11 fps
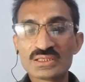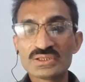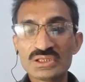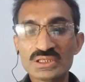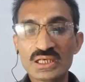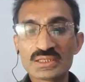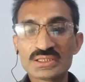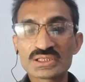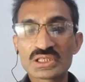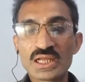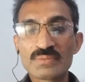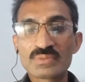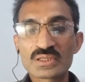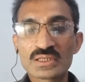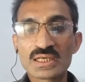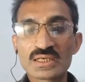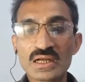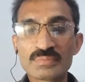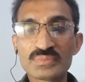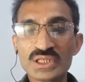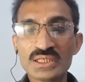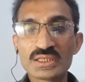जी हाँ डिस्क्लेमर अगर आप
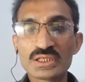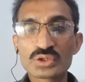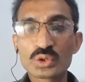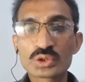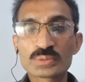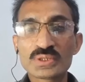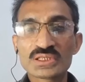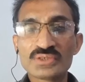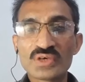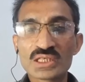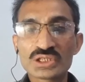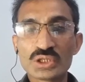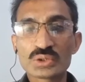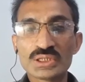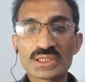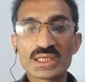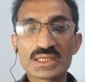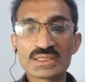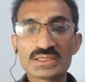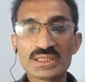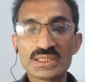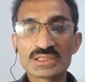देंगे तो उसमें ये वाज हो जाएगा कि
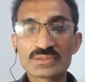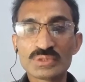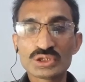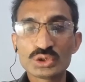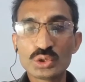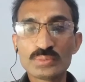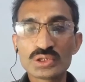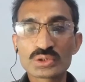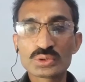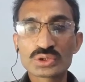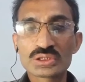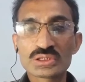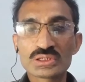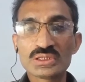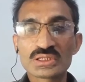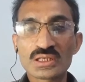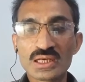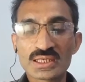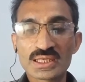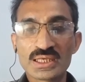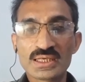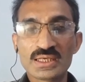ये इसमें जो भी कुछ दिखा
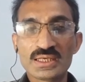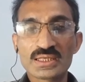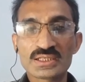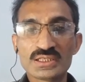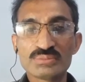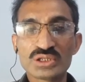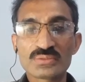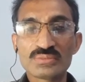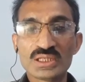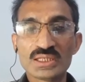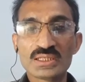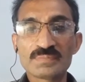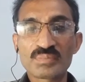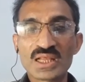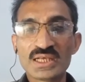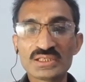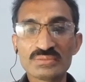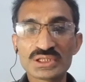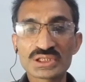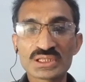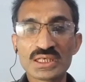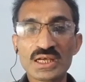रहा है गेमिंग में
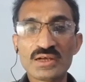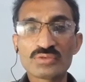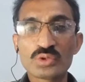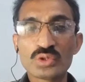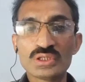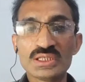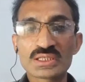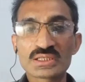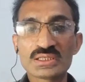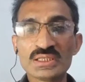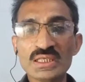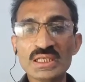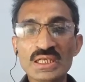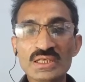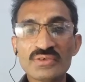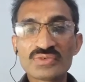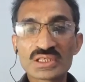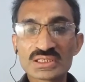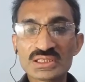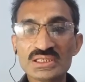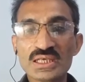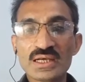एनिमेशन है वो एक
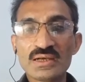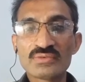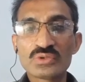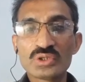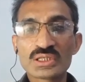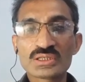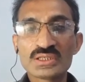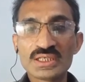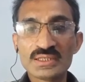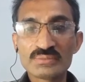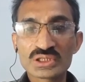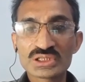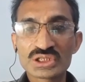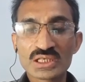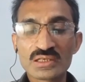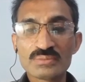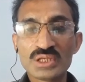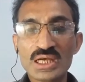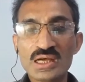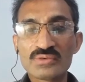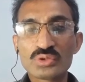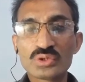फर्जी है वो एक गेम की शक्ल में
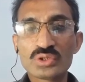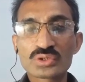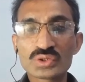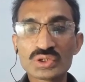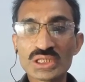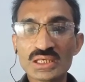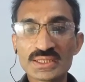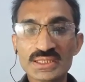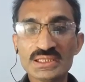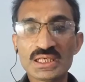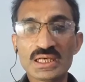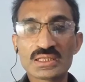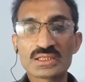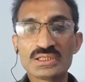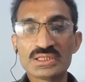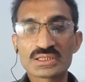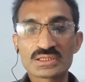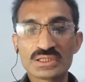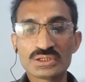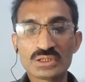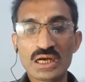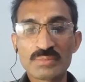है वो ओरिजिनल नहीं है
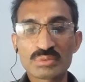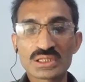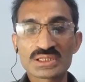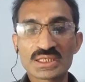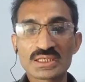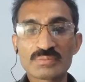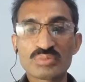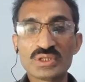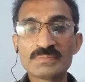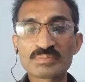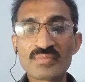जिससे आपके चैनल पे